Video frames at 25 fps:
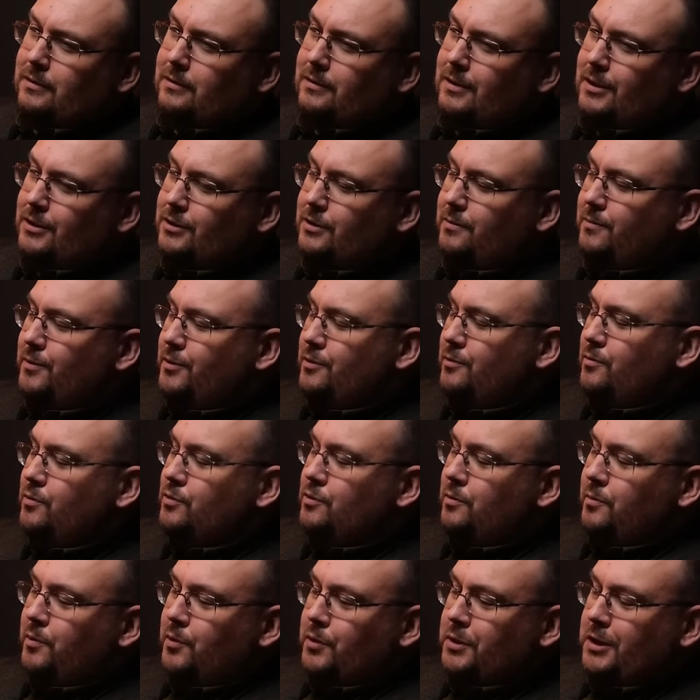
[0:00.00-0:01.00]
każdy będzie mógł
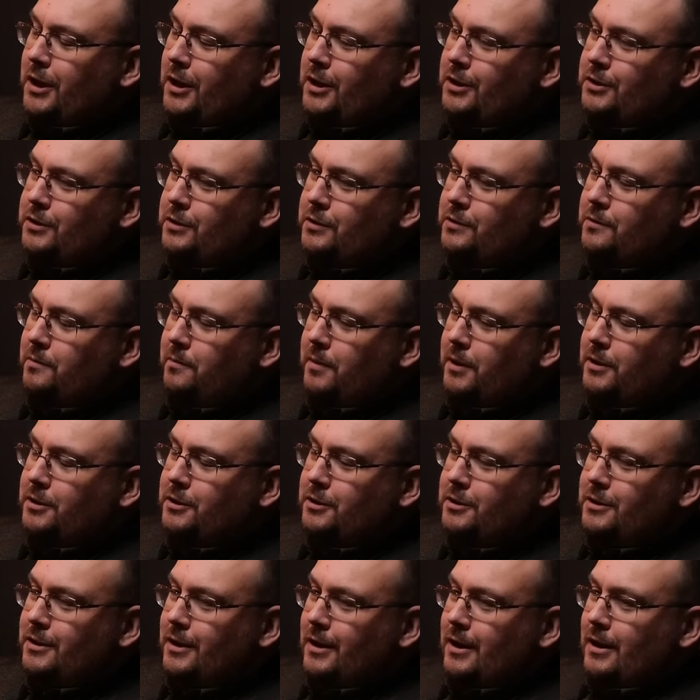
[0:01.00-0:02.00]
sobie odnaleźć i
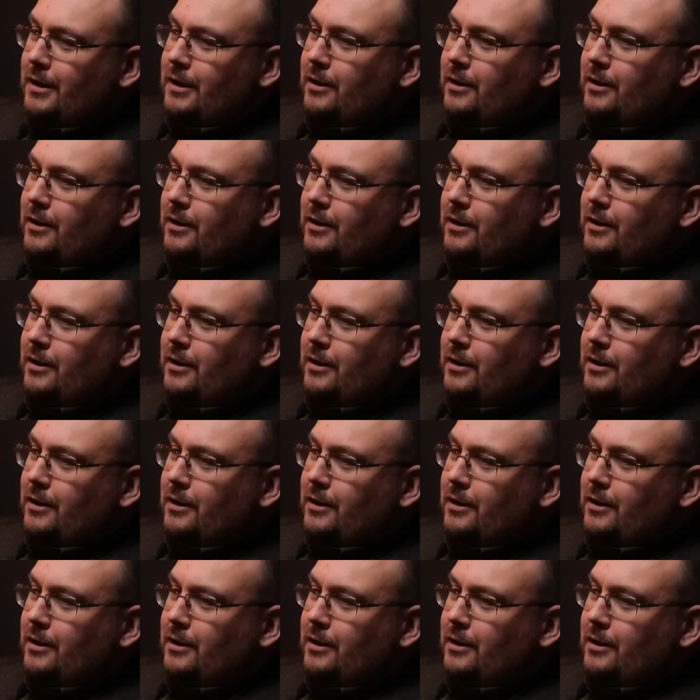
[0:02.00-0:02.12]
zobaczyć.